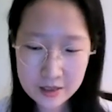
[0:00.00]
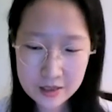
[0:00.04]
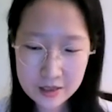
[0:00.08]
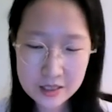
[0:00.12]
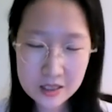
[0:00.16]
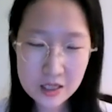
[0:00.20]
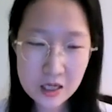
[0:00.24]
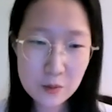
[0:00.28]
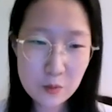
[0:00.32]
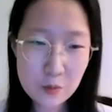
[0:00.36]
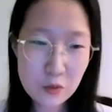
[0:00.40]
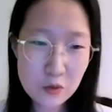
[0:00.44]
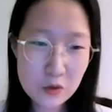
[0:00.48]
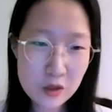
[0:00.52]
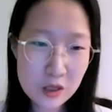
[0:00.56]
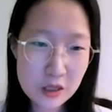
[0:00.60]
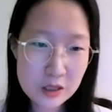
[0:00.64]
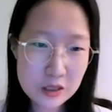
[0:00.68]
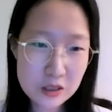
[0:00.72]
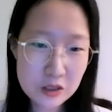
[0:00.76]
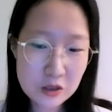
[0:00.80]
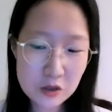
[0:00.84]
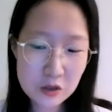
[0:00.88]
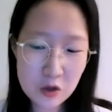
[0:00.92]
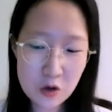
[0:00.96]
싱가포르
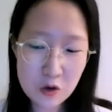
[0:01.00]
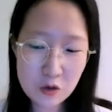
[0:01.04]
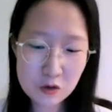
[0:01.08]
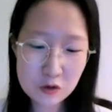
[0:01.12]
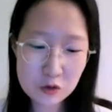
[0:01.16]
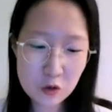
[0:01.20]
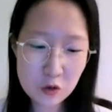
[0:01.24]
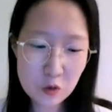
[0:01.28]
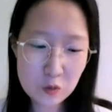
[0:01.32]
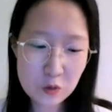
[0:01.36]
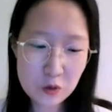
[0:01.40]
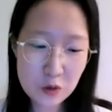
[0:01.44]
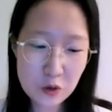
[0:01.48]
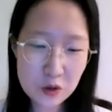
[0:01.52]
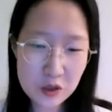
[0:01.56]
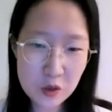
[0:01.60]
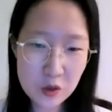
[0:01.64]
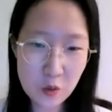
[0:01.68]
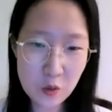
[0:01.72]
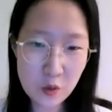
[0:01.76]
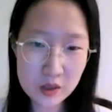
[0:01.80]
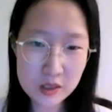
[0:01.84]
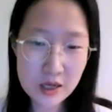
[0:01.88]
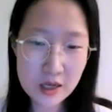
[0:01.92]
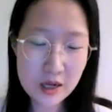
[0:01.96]
같은 경우 소비력이
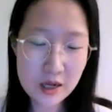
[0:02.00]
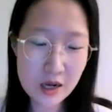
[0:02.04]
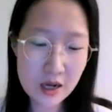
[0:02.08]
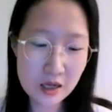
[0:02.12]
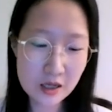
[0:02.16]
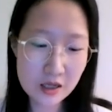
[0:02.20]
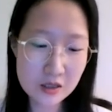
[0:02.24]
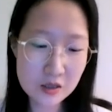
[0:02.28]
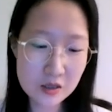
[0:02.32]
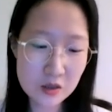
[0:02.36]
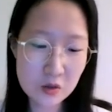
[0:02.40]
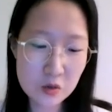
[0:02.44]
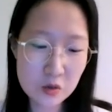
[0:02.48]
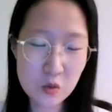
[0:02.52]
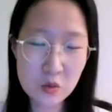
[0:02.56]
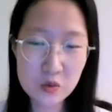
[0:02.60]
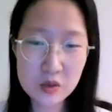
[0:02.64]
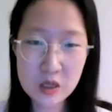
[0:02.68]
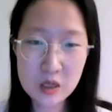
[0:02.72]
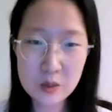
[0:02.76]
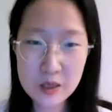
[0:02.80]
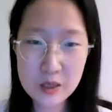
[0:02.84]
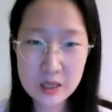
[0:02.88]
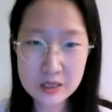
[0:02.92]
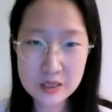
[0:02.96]
워낙 강해서
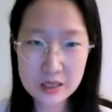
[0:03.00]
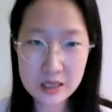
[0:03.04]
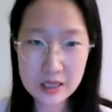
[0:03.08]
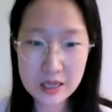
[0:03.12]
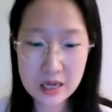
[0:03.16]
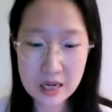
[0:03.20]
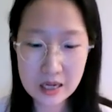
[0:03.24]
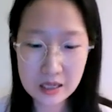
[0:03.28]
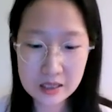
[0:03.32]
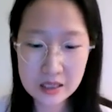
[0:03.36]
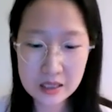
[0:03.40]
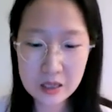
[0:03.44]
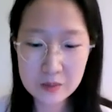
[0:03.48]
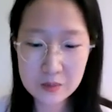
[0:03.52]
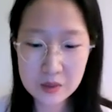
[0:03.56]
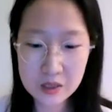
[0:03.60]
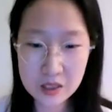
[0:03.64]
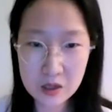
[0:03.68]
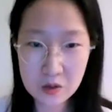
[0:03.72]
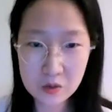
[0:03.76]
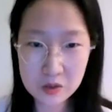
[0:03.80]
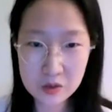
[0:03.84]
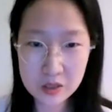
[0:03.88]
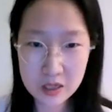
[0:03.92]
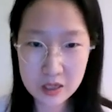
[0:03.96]
동남아시아의
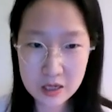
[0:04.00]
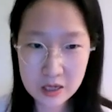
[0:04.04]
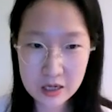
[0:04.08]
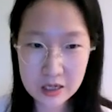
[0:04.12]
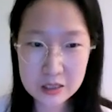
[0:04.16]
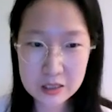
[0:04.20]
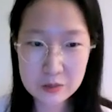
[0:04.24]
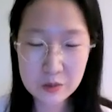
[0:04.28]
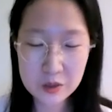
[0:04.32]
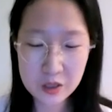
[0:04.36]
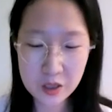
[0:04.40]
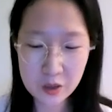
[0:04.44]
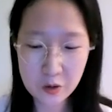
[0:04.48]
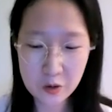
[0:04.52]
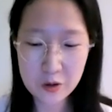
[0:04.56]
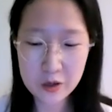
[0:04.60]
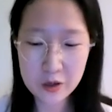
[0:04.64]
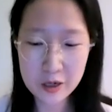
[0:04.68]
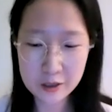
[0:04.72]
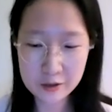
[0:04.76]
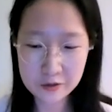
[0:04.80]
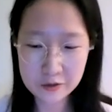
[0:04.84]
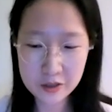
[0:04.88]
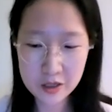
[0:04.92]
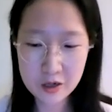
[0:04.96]
강남이라고 생각하시면 될 것
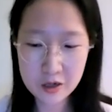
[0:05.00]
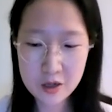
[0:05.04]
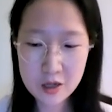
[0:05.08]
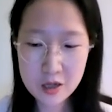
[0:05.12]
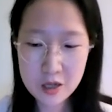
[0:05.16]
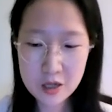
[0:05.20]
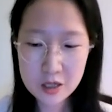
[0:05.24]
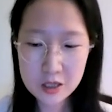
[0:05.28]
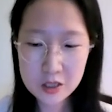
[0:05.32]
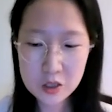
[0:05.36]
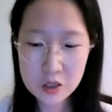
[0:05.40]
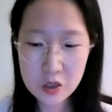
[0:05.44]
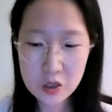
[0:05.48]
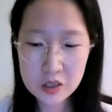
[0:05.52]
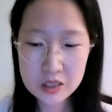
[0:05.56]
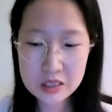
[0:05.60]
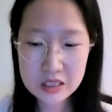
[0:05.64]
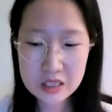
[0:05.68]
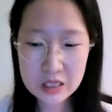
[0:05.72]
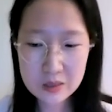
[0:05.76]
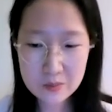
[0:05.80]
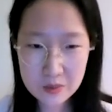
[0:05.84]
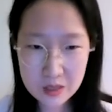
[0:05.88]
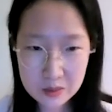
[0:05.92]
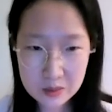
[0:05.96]
같고요. 첫
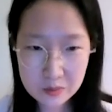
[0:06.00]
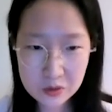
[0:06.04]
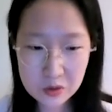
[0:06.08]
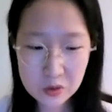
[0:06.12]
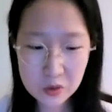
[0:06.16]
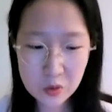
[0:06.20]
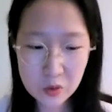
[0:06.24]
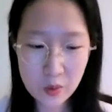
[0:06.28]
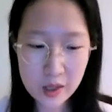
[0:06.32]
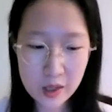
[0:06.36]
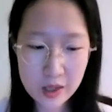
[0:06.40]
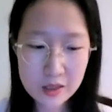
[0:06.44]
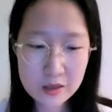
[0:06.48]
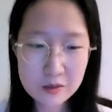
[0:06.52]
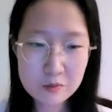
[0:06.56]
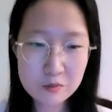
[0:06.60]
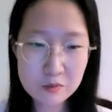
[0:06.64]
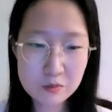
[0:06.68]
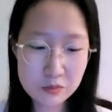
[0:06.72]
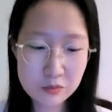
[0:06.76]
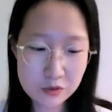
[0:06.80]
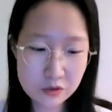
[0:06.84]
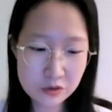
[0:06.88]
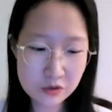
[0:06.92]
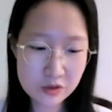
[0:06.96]
11분 동안
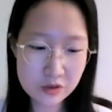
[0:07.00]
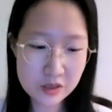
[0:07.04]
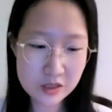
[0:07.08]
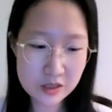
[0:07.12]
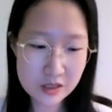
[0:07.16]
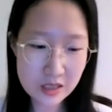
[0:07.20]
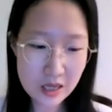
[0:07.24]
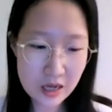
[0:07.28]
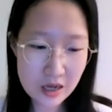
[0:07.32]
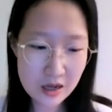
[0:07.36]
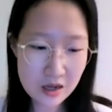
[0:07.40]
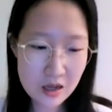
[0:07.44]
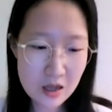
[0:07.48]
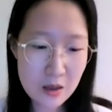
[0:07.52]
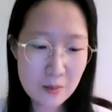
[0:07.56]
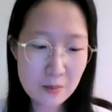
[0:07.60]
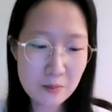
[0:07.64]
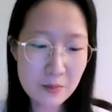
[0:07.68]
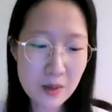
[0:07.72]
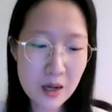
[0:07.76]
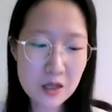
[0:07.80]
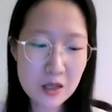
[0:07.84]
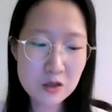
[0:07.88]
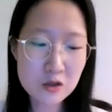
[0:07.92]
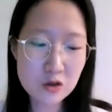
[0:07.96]
분당
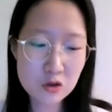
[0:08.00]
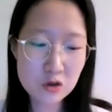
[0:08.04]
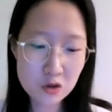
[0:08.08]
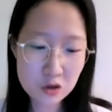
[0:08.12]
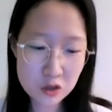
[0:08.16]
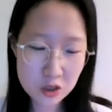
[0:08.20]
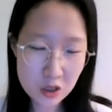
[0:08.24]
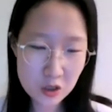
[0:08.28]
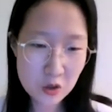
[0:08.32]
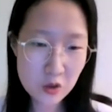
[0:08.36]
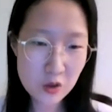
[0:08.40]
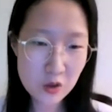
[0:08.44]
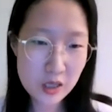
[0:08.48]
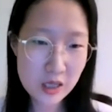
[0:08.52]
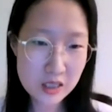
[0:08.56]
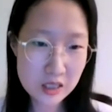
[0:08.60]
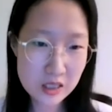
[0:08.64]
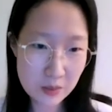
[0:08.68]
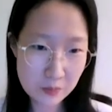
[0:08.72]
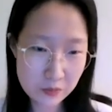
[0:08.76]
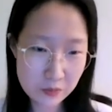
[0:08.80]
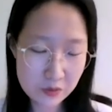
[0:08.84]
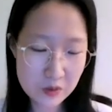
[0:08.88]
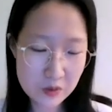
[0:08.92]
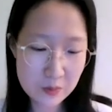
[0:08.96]
16,000여 개의
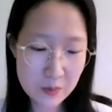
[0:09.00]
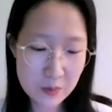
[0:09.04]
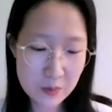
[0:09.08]
제품이